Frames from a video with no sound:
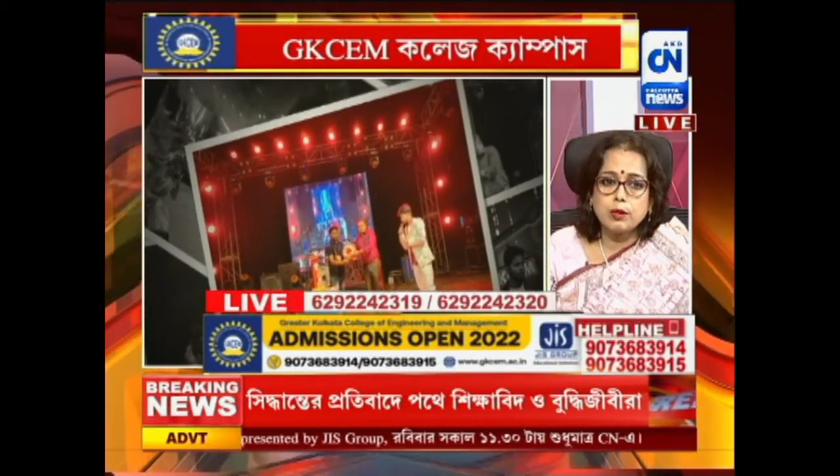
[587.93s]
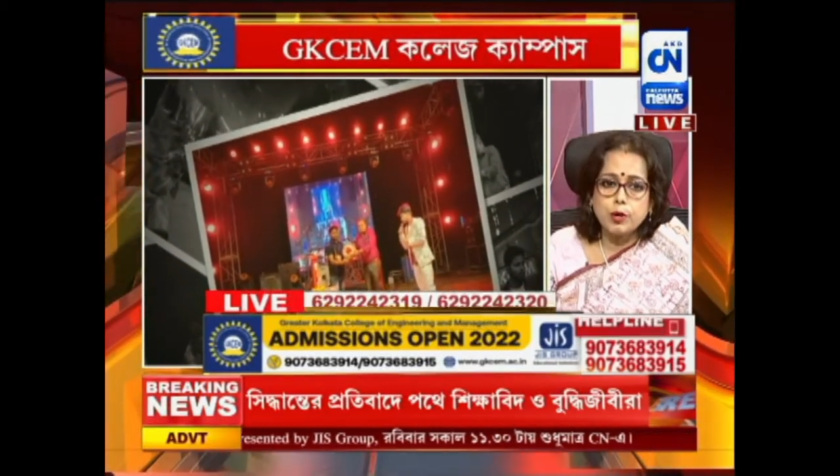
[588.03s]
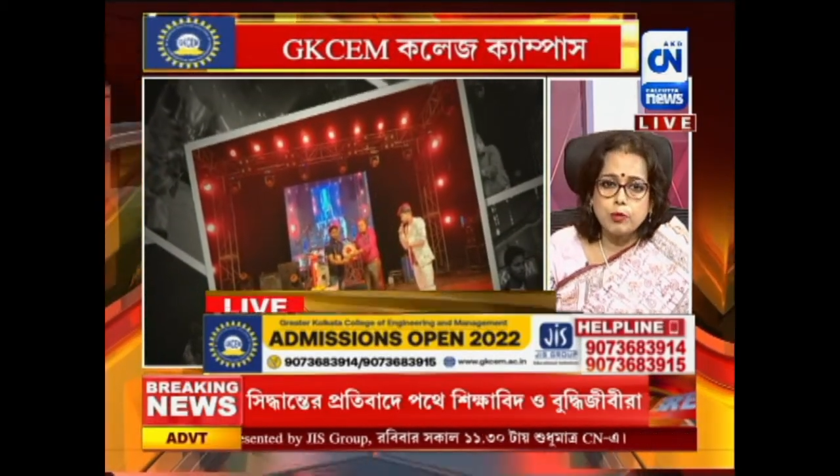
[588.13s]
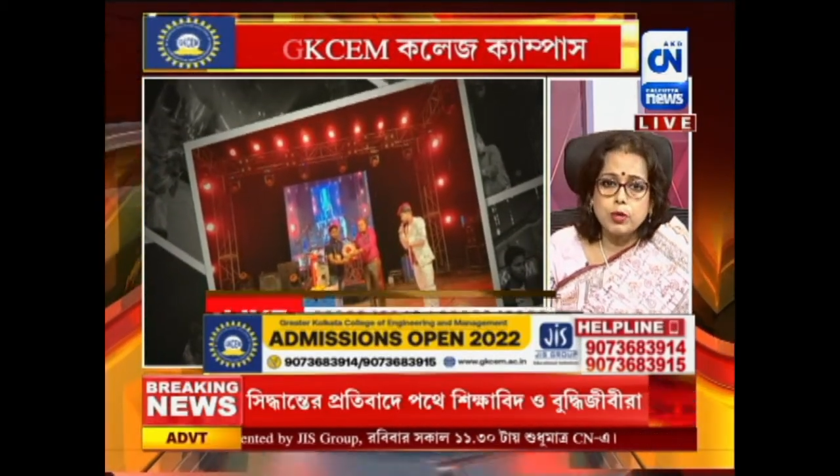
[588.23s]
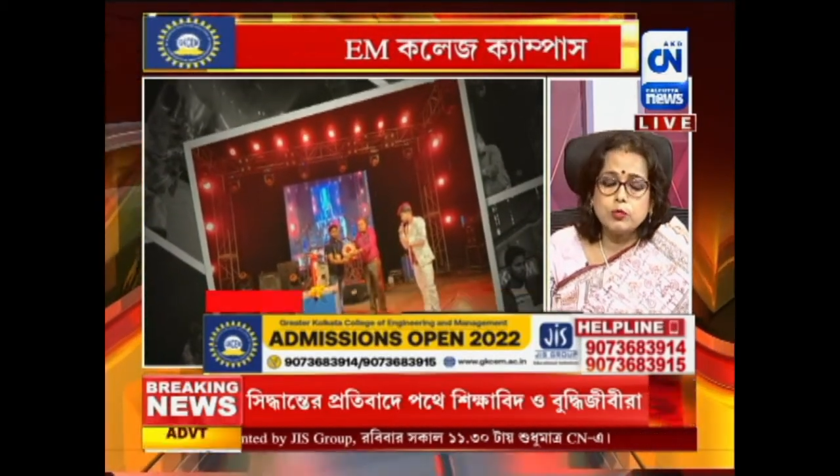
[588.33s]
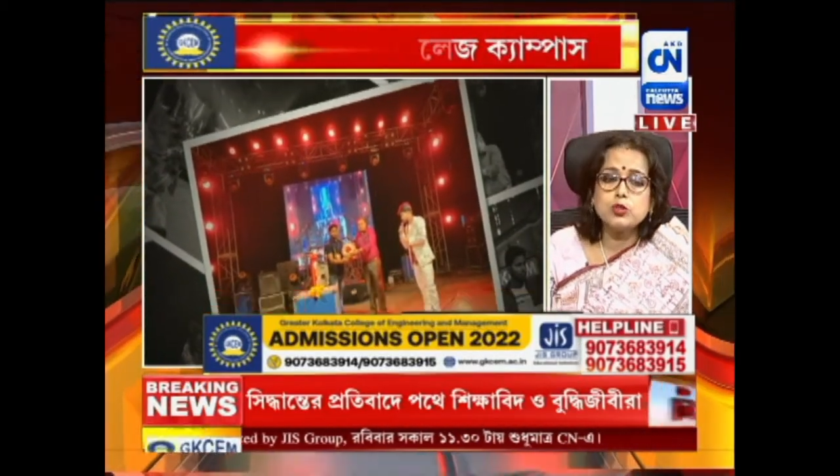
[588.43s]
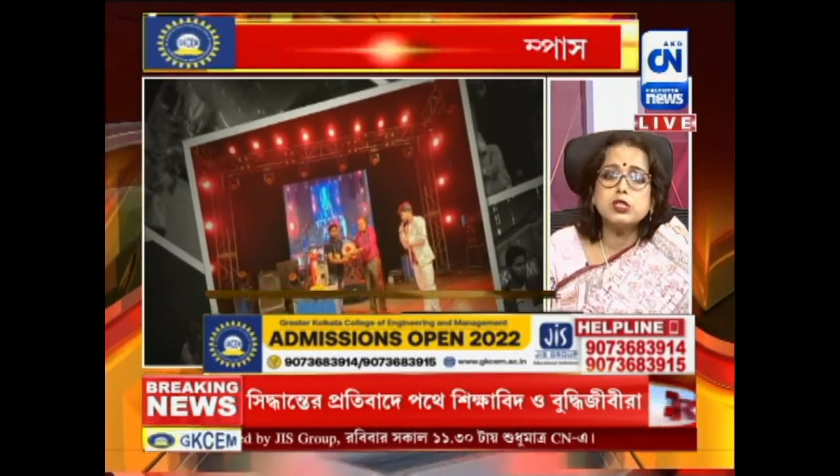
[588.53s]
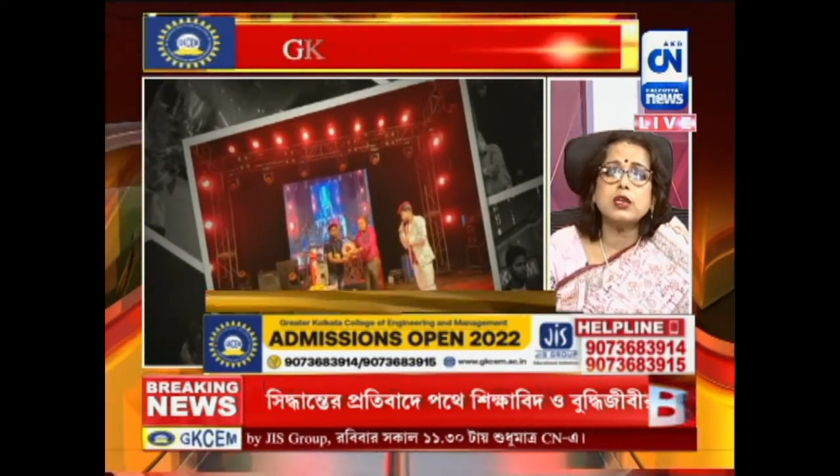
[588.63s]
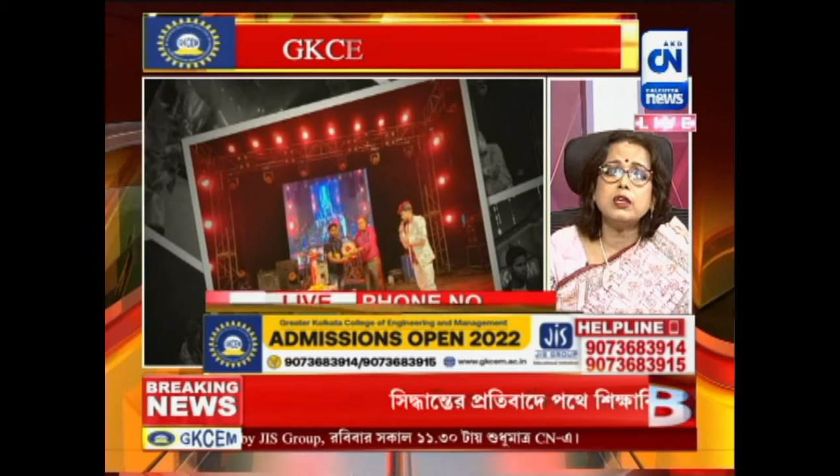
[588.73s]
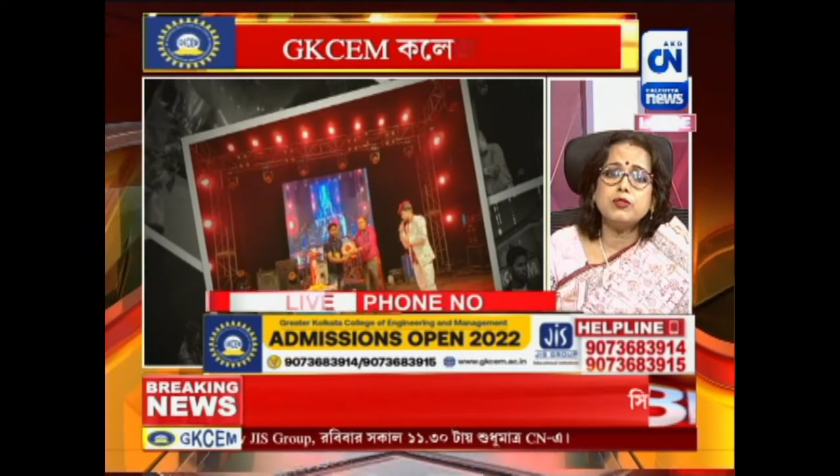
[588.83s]
তার প্রবলেম
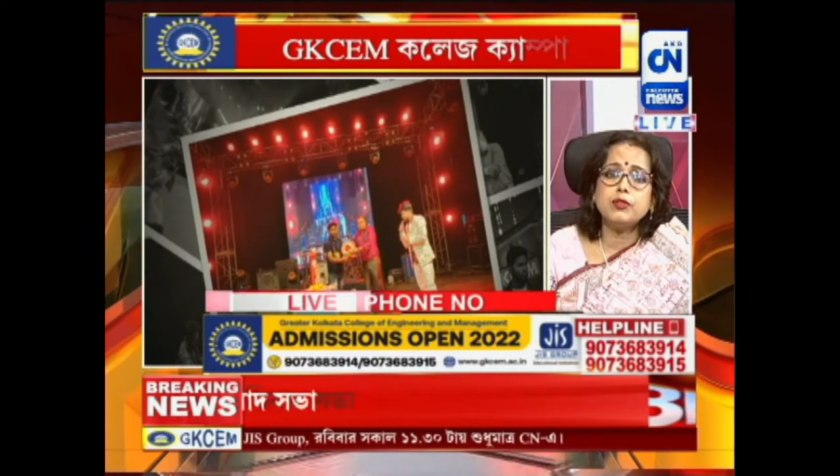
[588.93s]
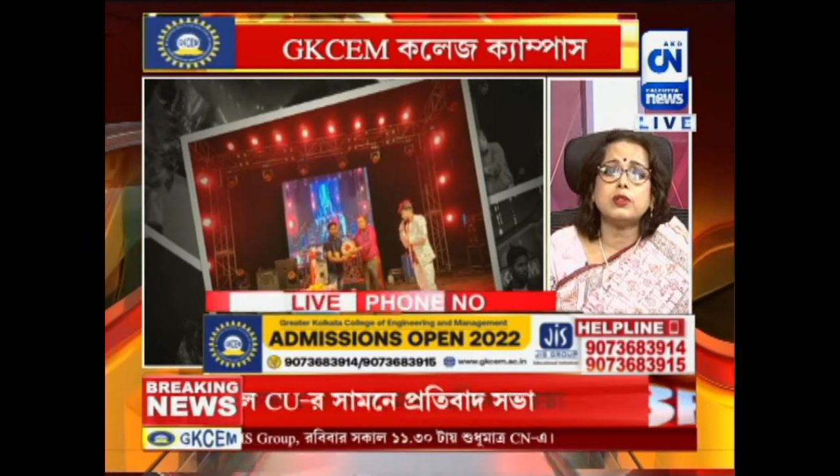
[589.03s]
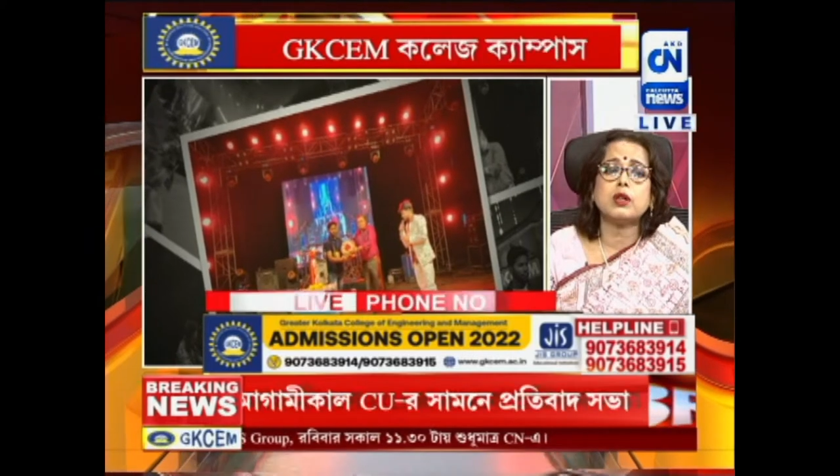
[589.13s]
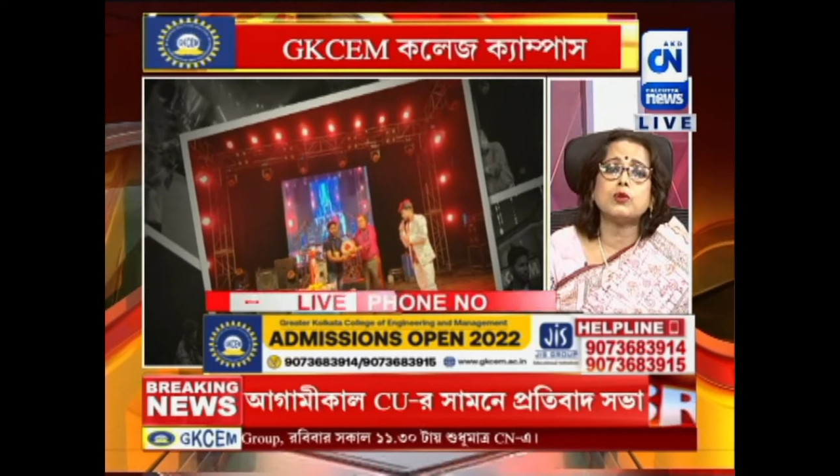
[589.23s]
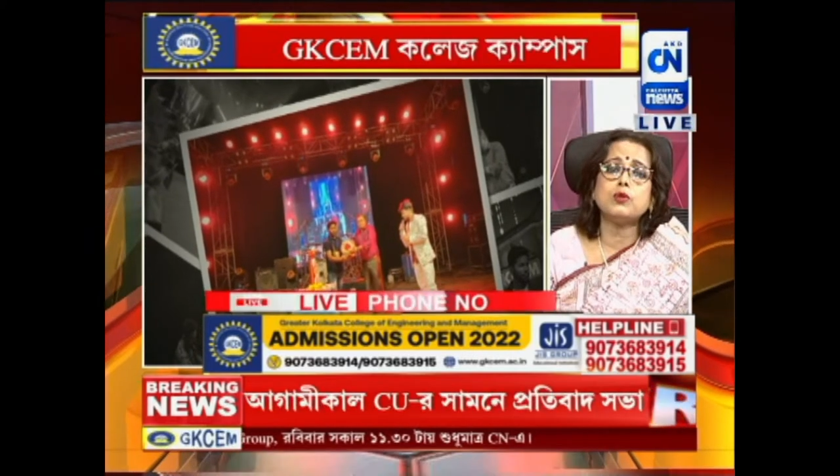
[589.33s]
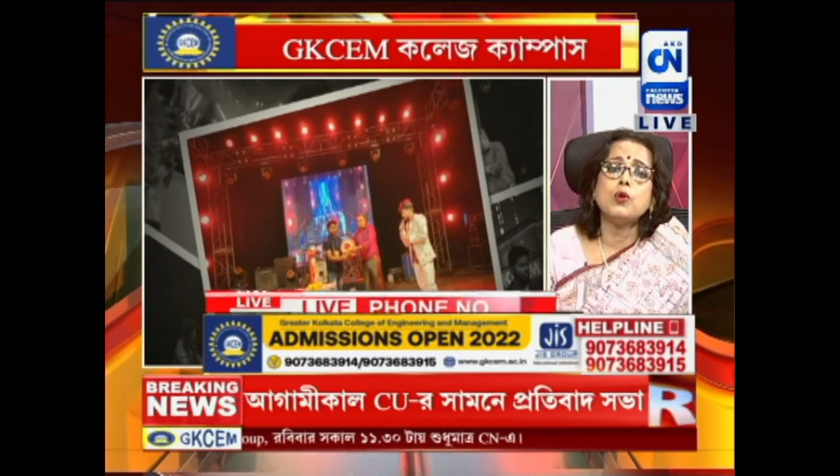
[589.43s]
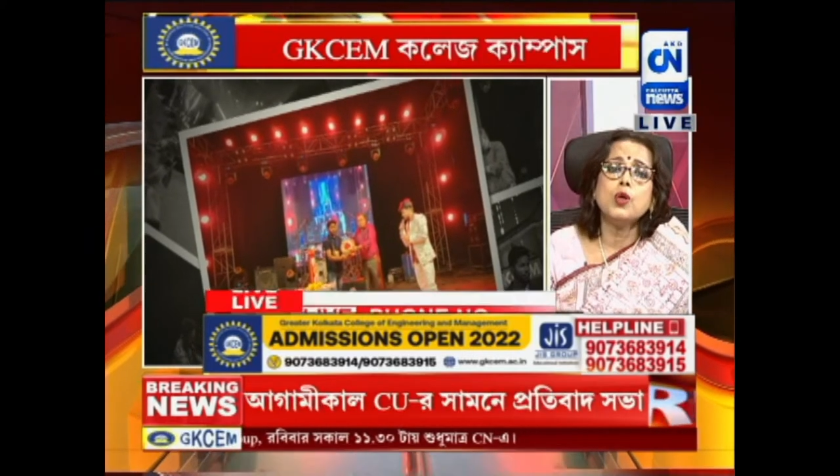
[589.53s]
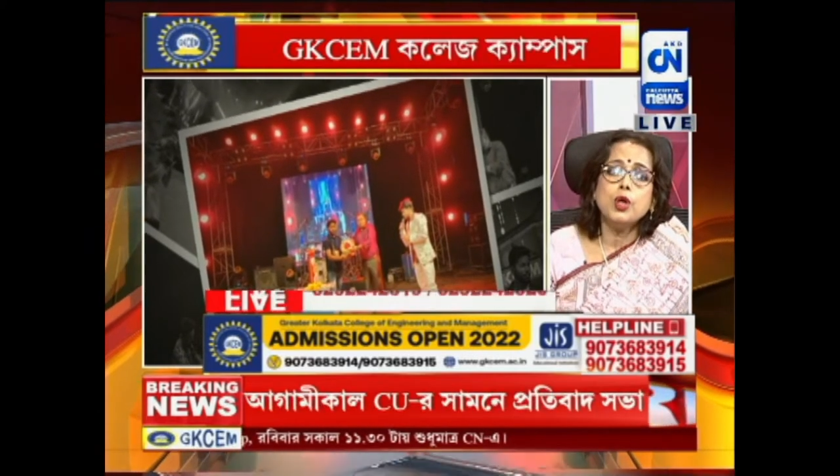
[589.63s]
হচ্ছে ইভেন তার কোনো